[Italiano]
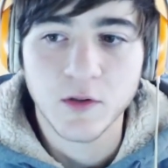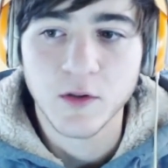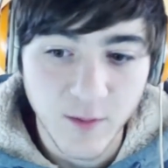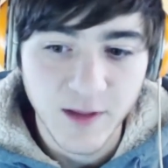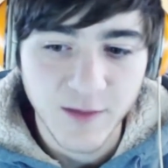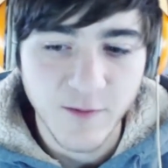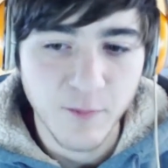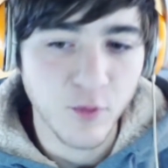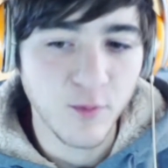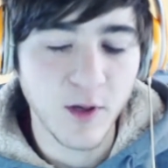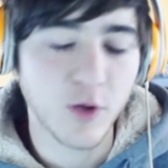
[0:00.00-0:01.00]
Naturalmente vi
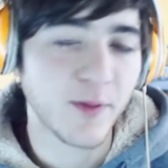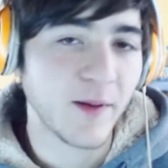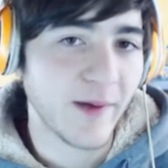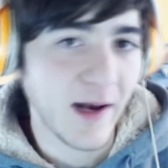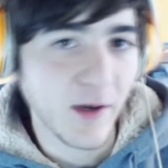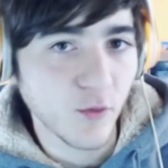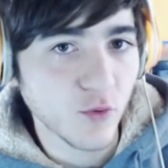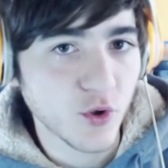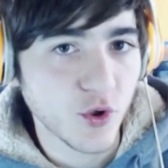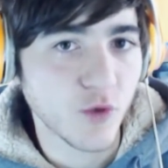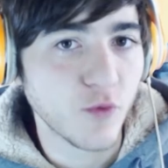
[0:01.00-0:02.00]
pubblico prima
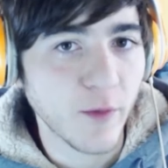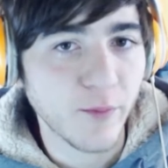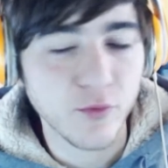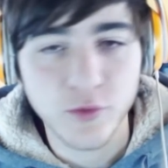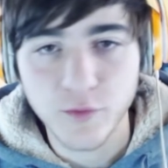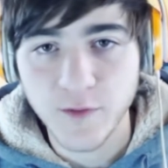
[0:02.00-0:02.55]
l'annuncio in cui appunto